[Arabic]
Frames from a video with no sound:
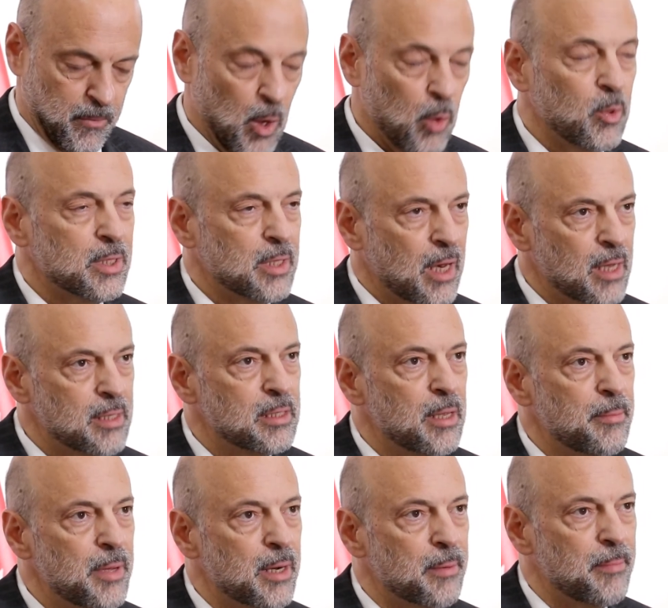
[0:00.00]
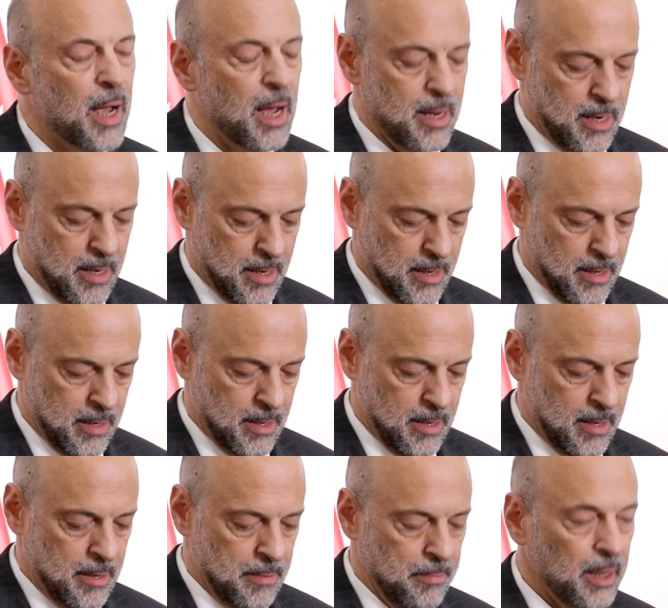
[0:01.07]
وسنستمر معا
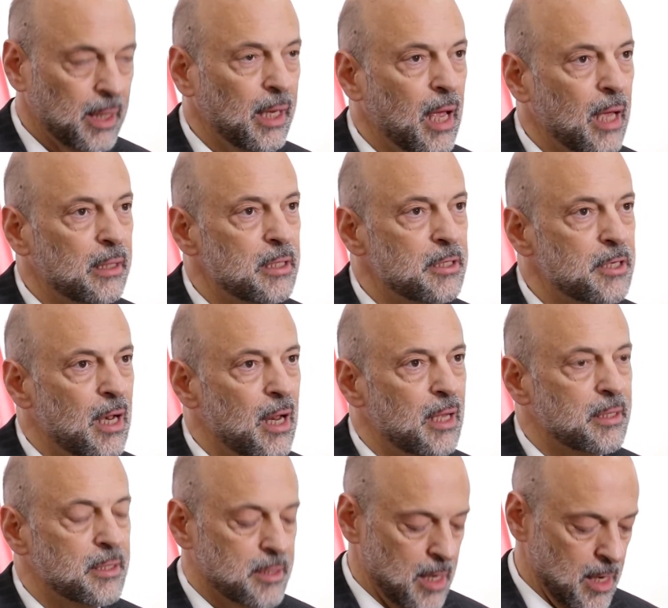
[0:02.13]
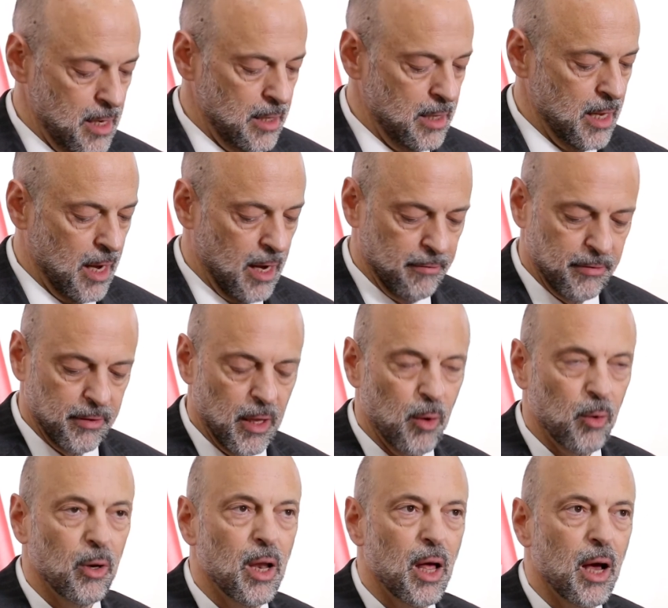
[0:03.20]
بقيادة جلالة سيدنا حفظه
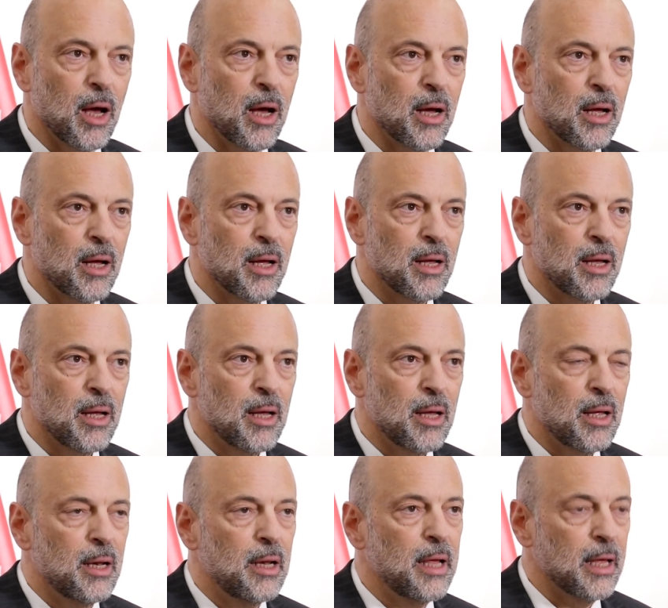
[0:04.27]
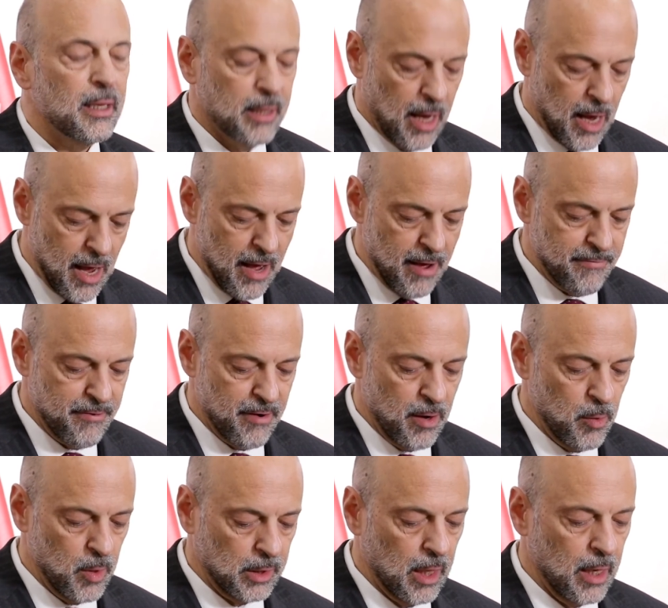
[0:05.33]
الله ليتعافى
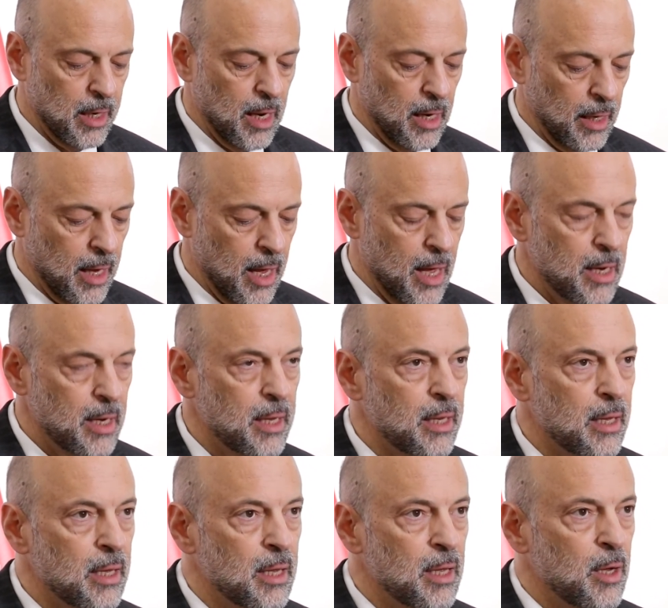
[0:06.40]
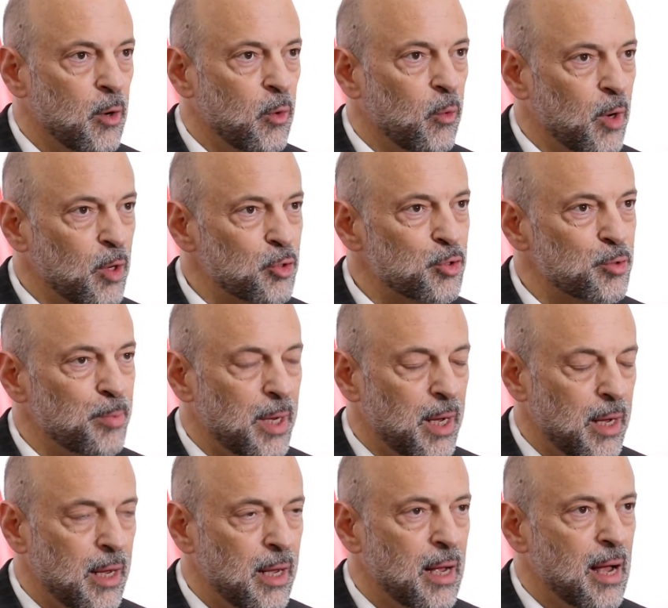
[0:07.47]
وطن الغالي ويصبح
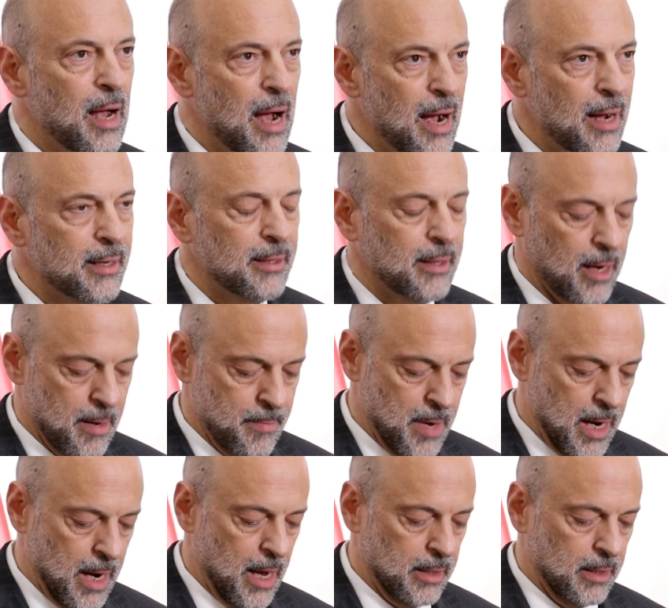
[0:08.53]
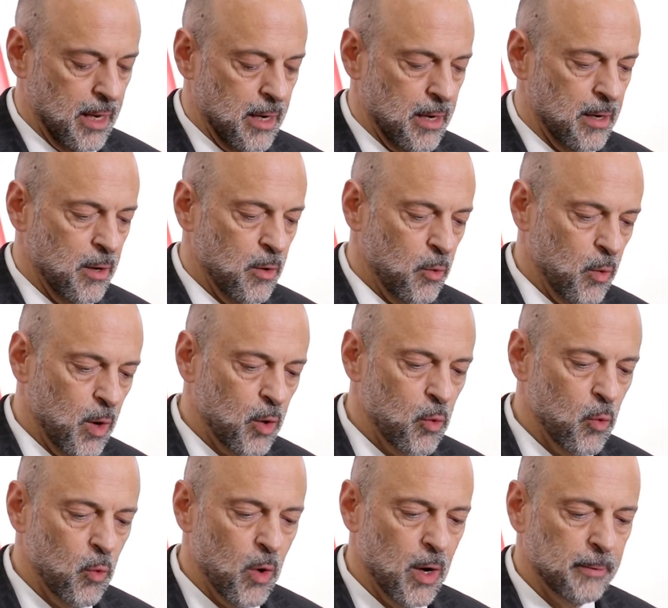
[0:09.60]
أكثر منعة وقوة